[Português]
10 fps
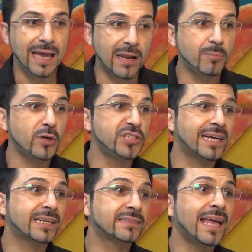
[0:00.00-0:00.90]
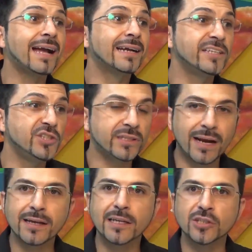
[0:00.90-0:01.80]
ela pode até
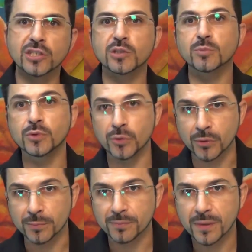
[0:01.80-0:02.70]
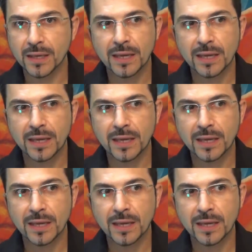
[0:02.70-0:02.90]
acreditar que a gente mudou,